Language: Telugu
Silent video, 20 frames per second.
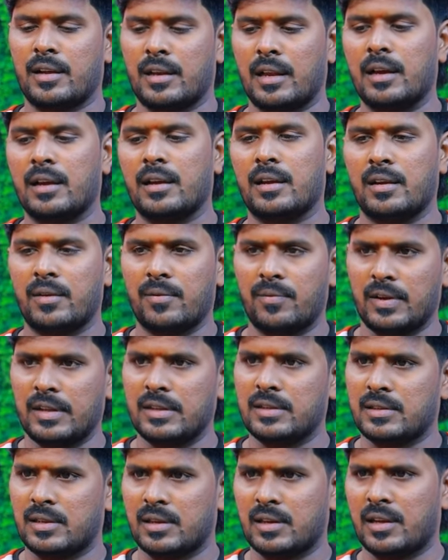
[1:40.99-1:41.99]
ఇలా
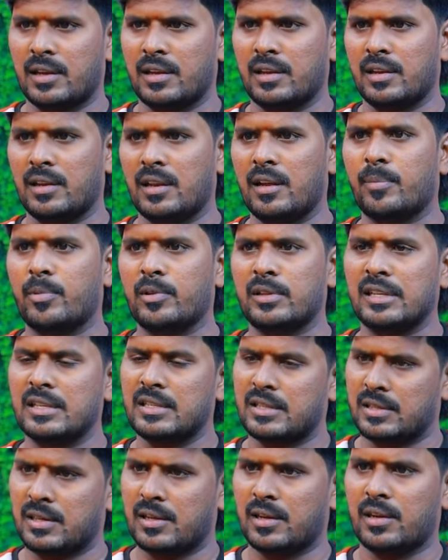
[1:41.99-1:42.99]
ఇన్ఫ్లుయెన్సర్ కానీ లేకపోతే
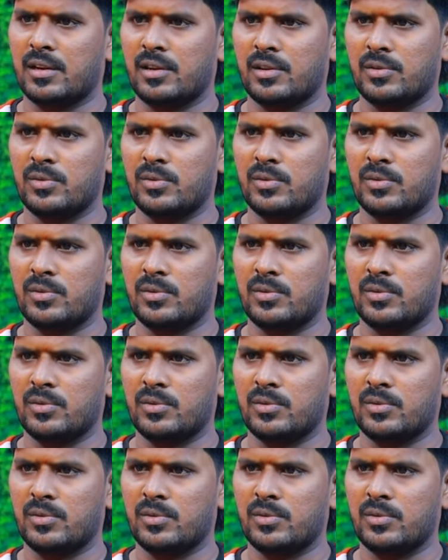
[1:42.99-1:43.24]
ఇన్స్టా